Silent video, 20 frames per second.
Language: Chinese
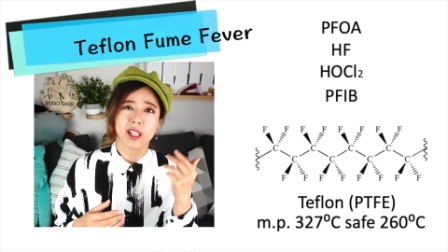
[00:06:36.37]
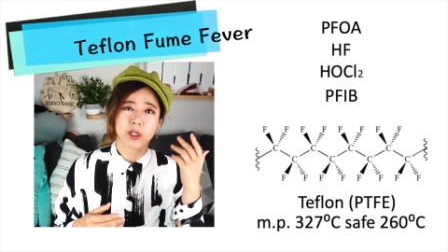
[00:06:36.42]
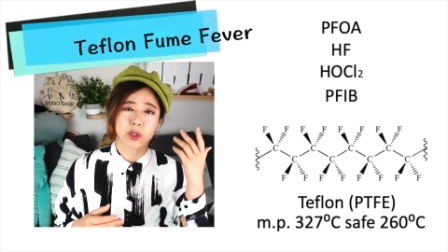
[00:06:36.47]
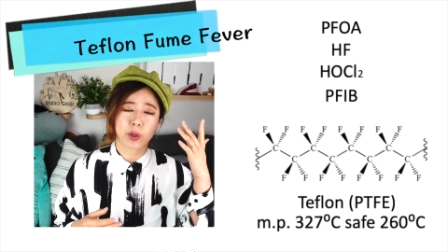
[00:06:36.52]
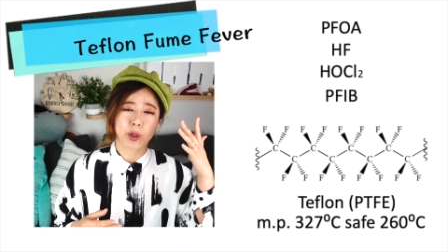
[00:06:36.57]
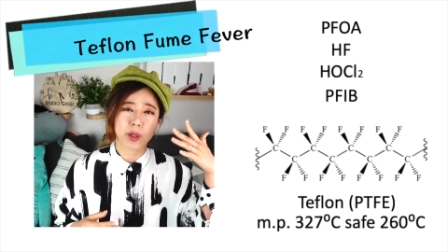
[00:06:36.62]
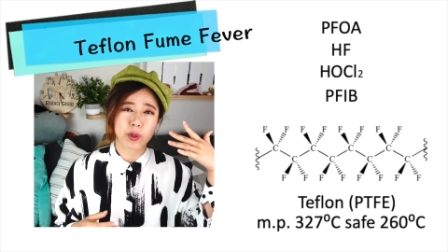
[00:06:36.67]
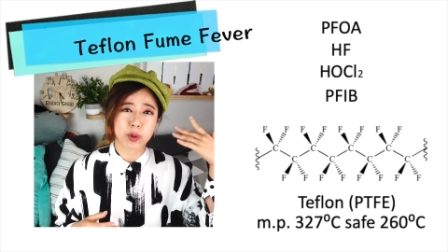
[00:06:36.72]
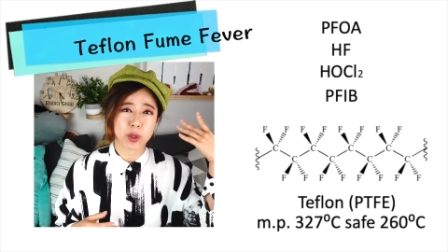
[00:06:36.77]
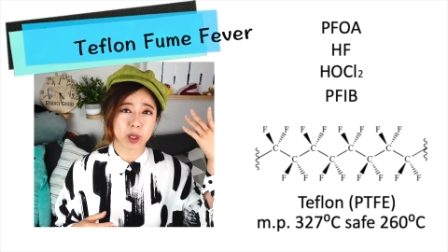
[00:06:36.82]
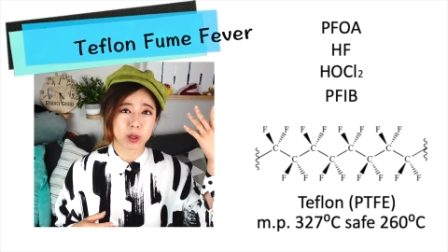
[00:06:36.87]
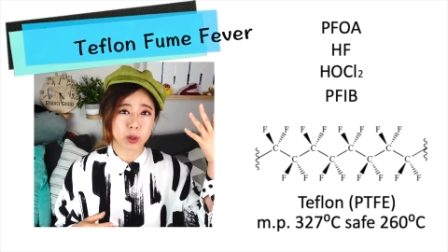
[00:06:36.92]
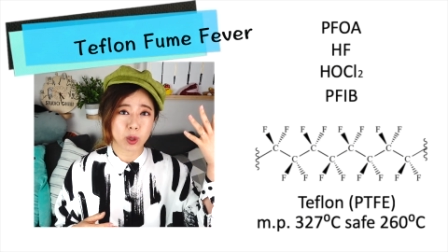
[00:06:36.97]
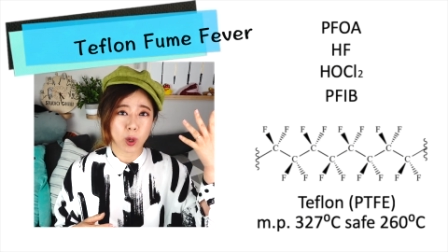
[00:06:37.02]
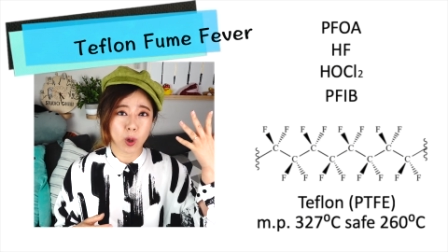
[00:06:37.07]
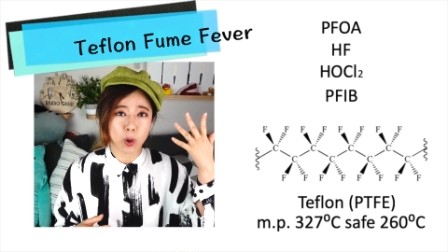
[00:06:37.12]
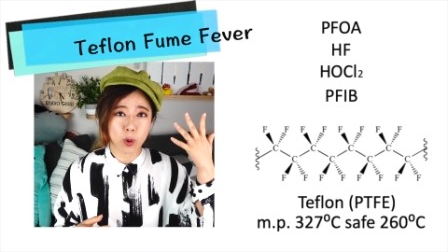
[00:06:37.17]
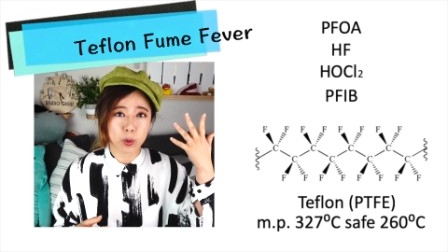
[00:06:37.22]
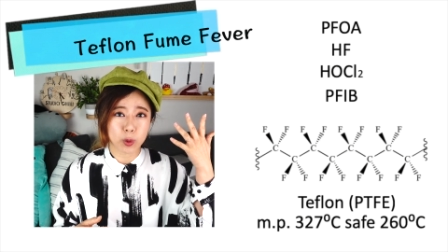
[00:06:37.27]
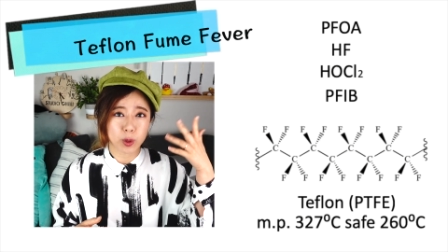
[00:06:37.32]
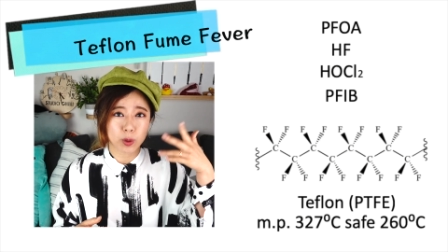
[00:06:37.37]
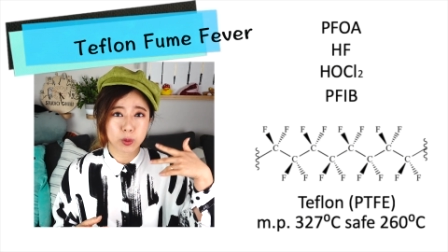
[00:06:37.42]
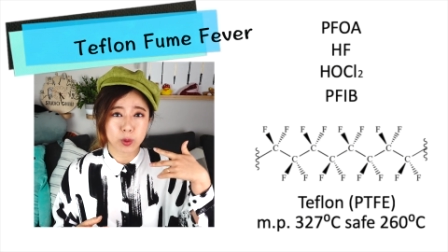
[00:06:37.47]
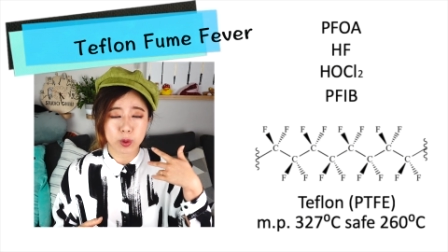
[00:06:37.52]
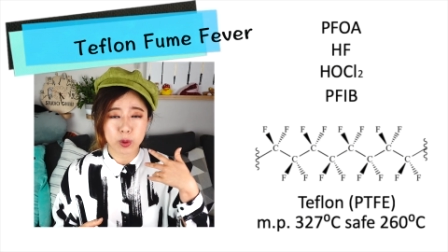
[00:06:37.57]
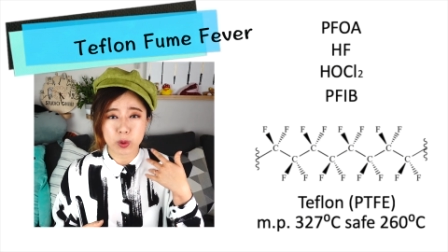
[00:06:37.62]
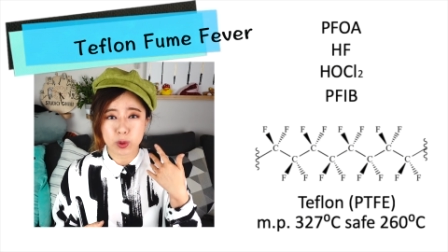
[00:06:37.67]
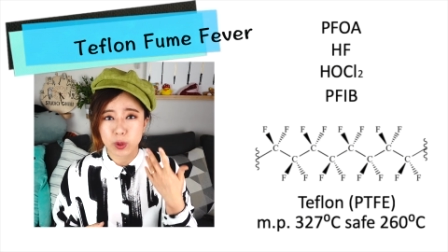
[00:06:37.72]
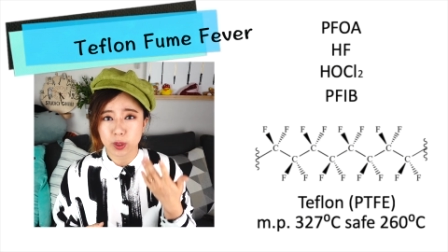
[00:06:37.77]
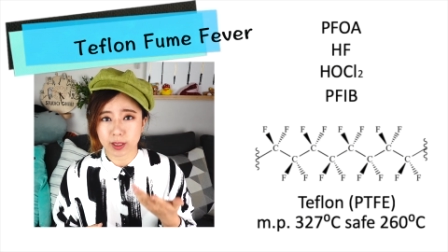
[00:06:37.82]
就会觉得头晕、
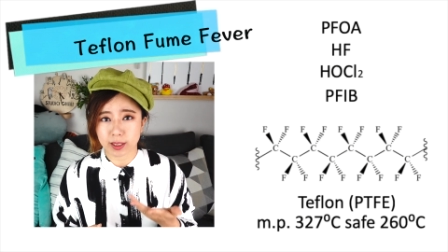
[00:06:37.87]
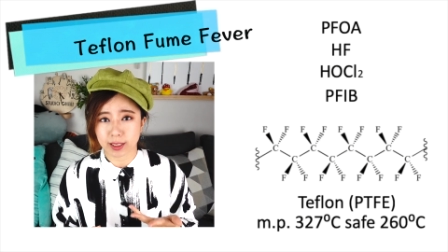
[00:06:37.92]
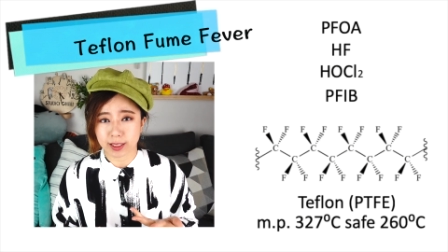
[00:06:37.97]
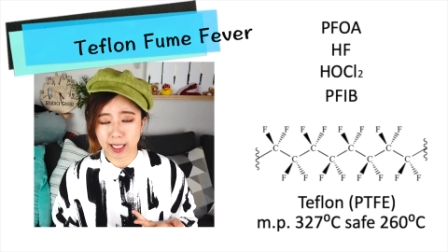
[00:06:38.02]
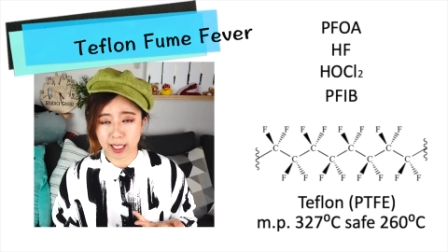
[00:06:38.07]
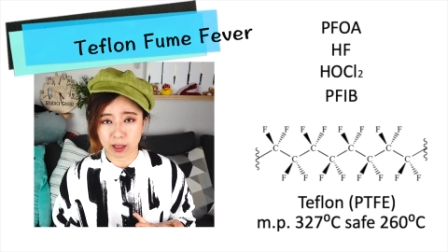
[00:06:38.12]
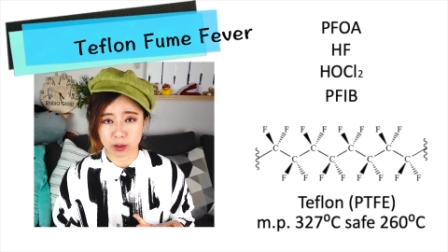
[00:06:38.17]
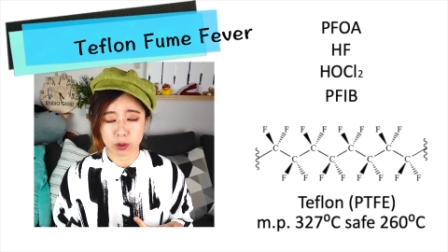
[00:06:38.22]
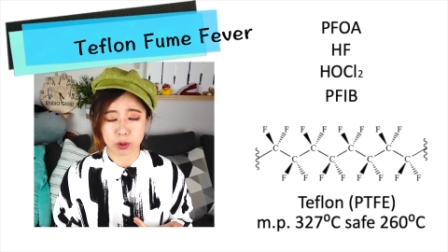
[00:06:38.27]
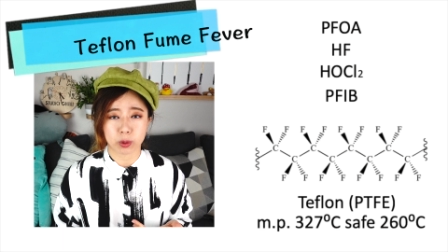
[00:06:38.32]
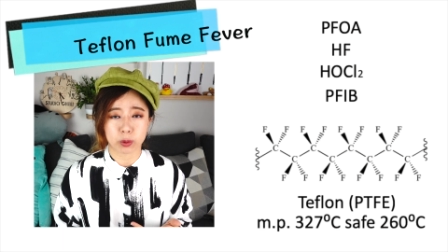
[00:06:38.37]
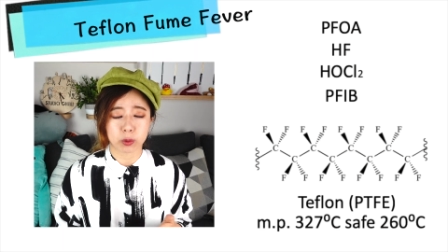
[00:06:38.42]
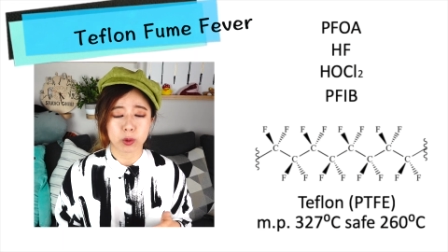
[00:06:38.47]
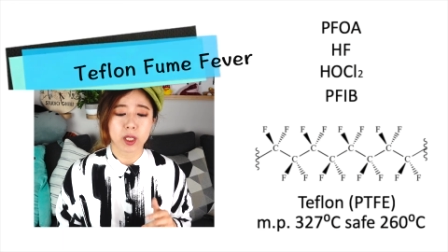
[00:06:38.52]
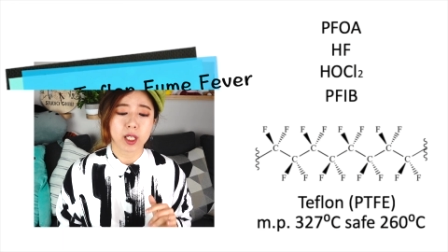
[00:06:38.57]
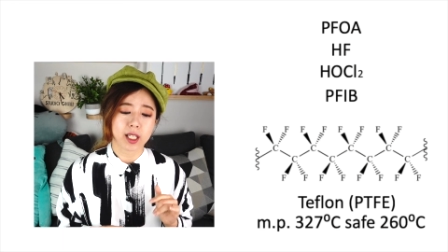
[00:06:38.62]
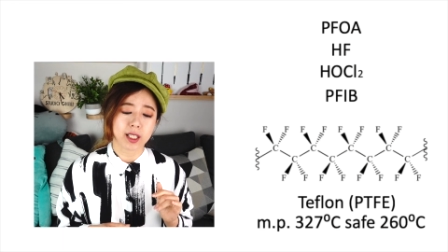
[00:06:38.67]
晕眩、想吐。